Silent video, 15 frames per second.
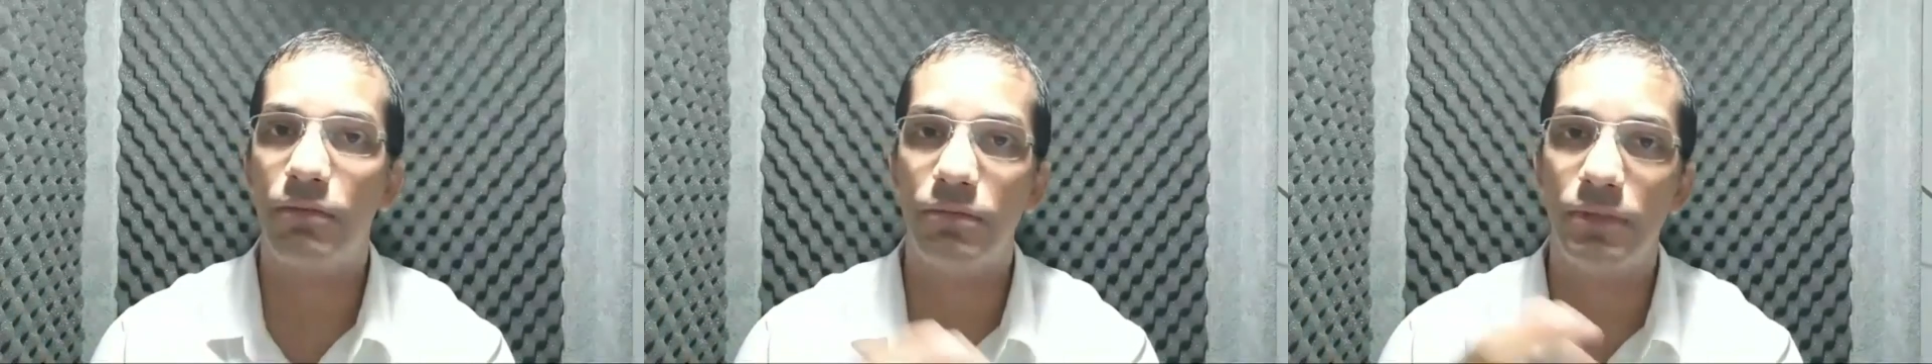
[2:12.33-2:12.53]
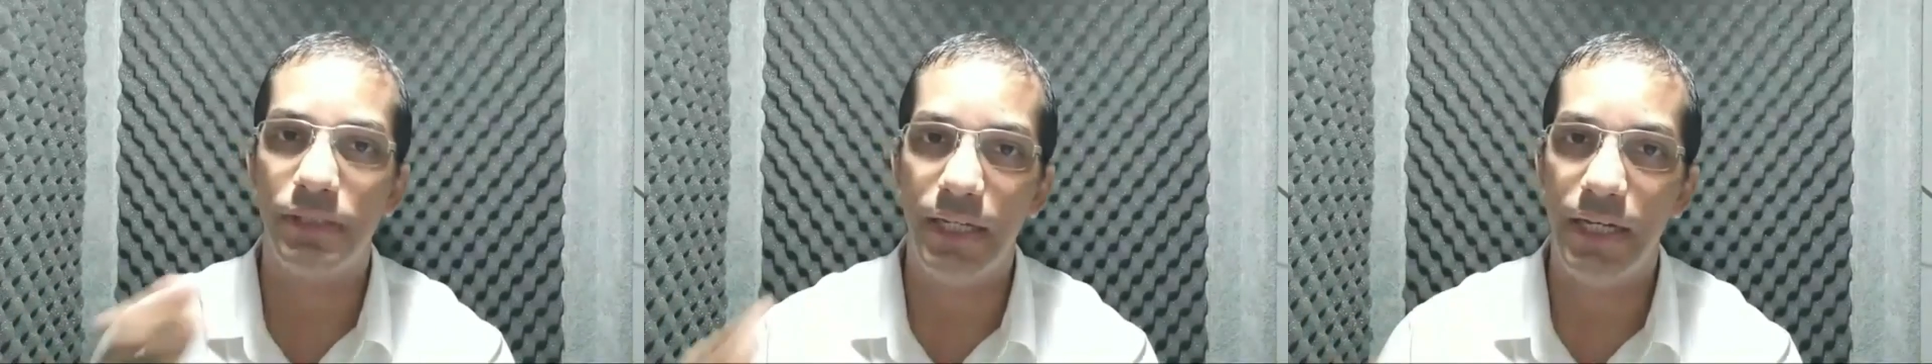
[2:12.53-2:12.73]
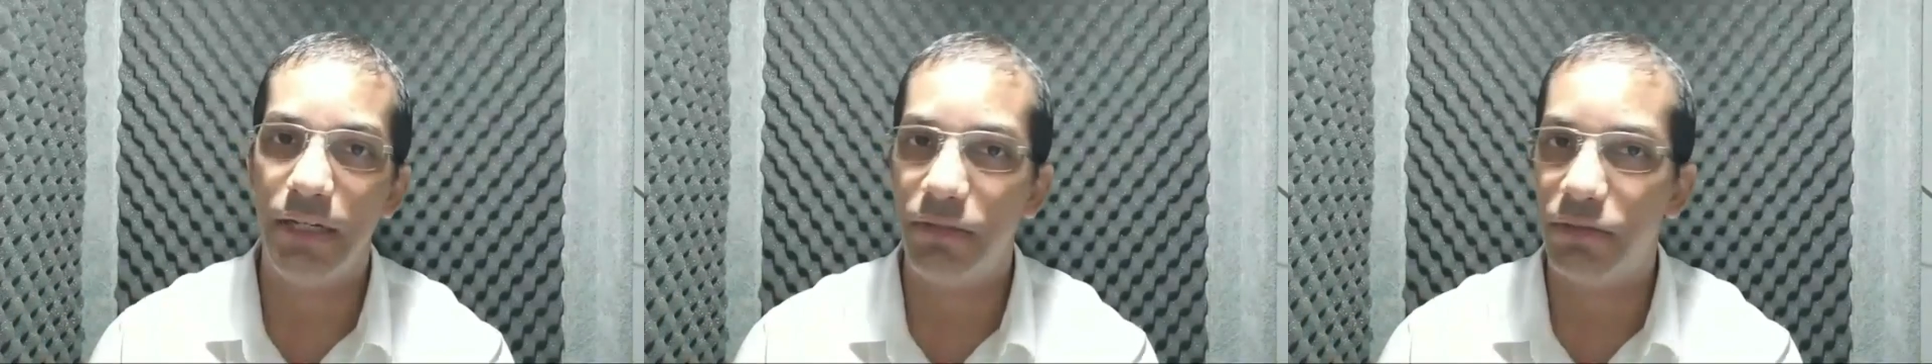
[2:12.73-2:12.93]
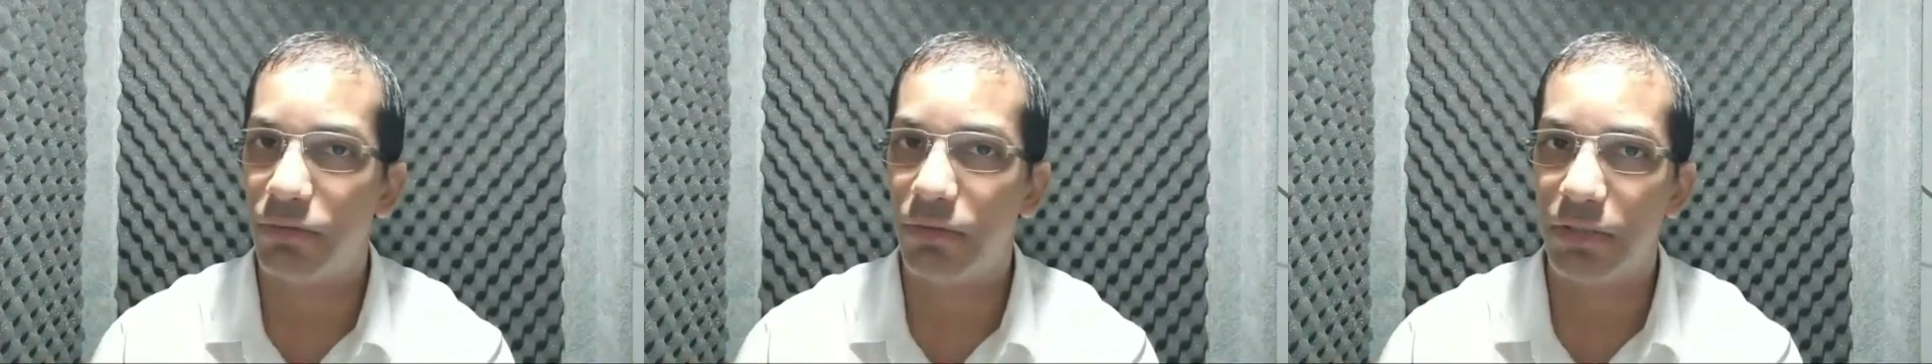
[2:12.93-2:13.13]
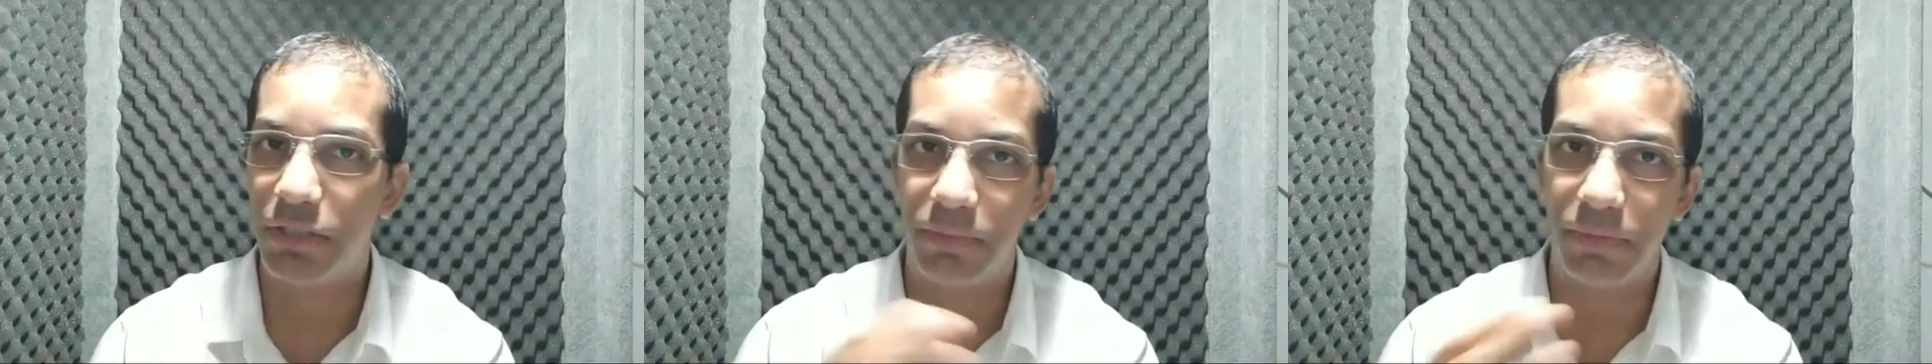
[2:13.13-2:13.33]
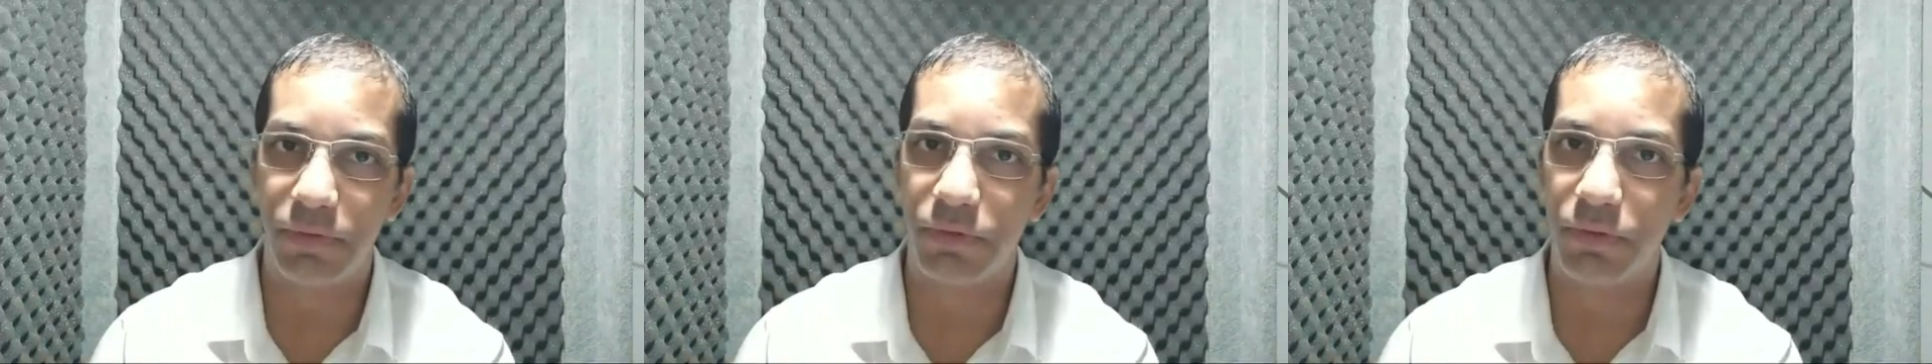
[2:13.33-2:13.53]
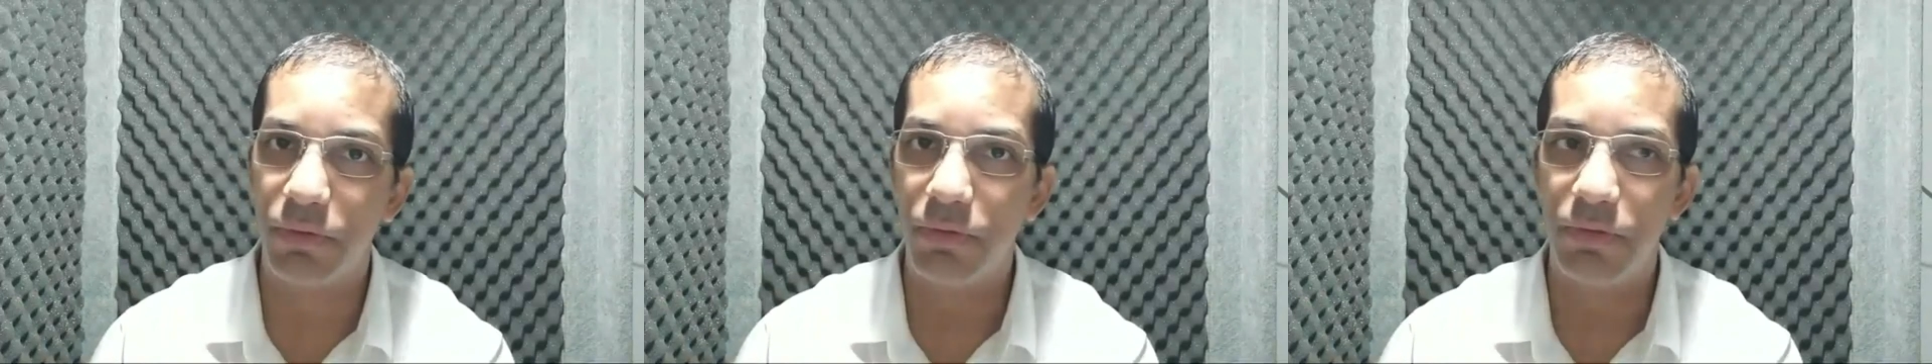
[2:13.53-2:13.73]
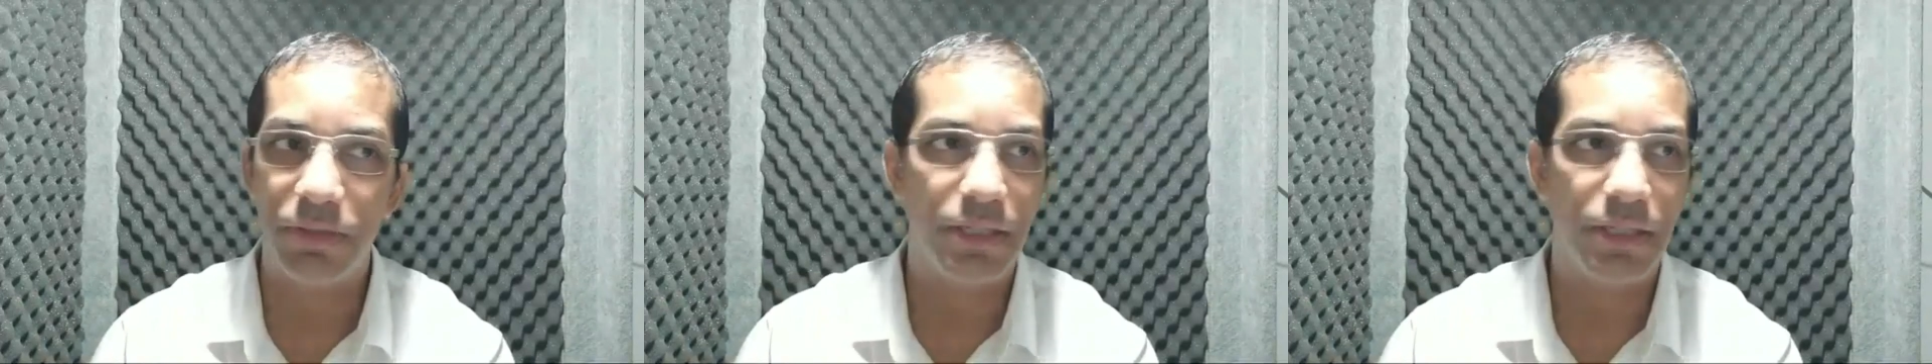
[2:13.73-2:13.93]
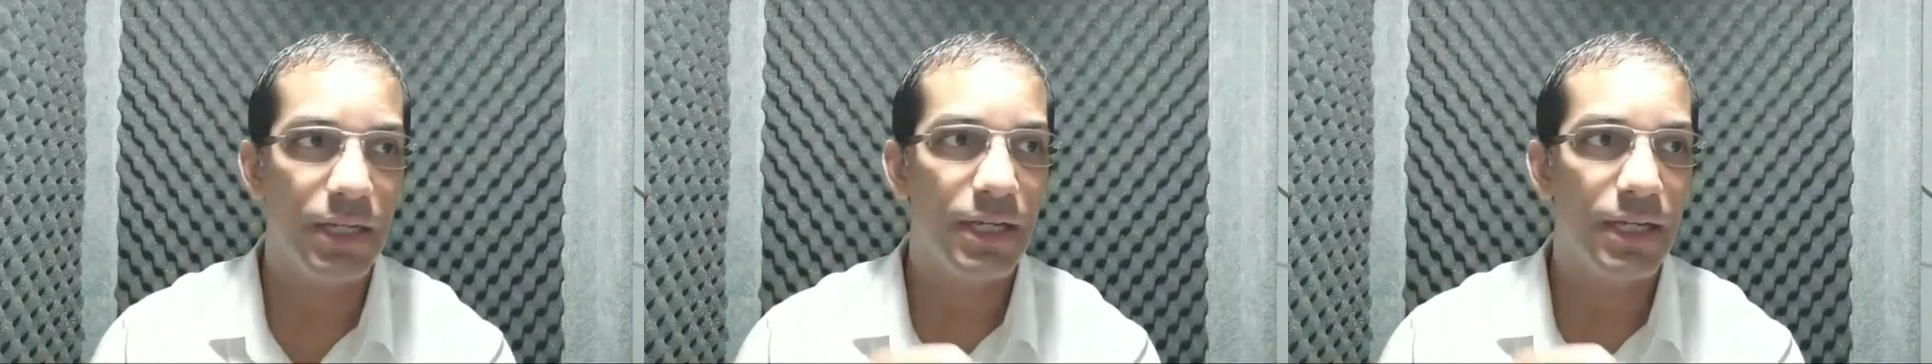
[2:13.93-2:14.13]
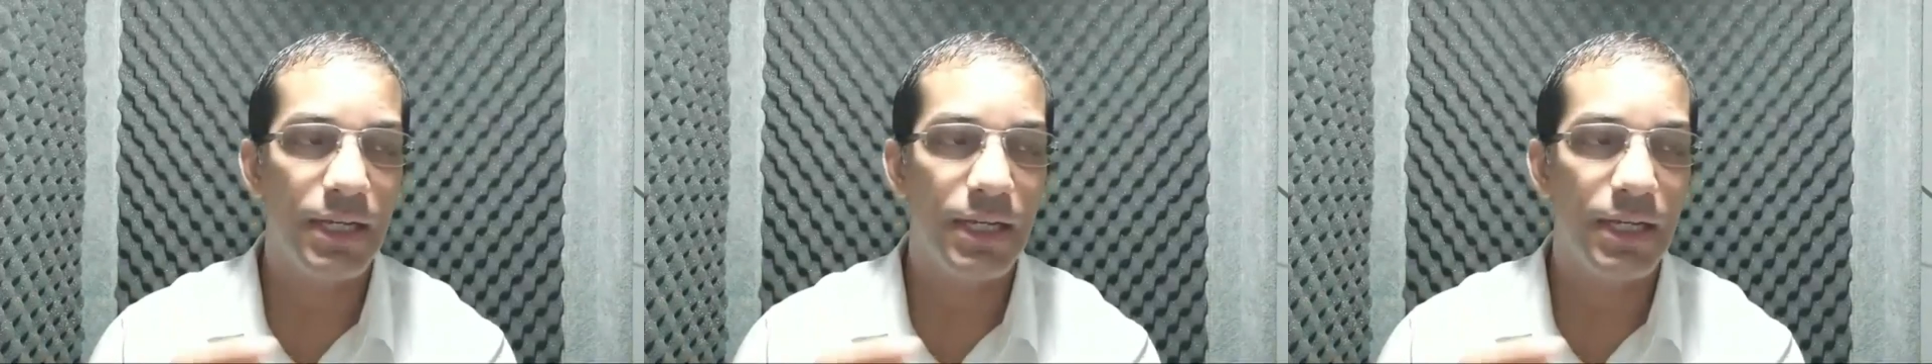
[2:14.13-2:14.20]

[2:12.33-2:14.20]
conselhos de outras pessoas e